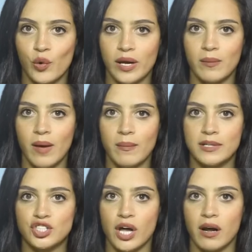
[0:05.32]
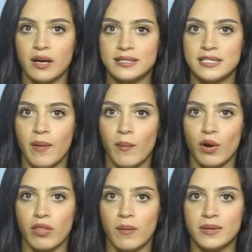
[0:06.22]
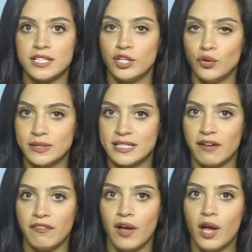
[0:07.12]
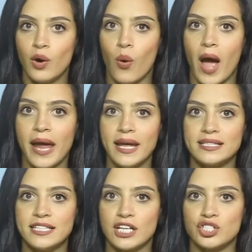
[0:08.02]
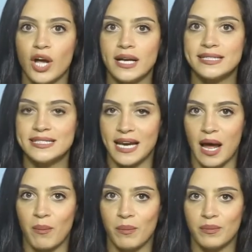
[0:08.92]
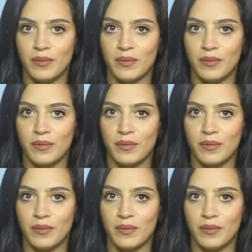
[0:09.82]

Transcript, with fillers: أقيم بالشراكة مع منظمة اليونيسف وهيئة أجيال السلام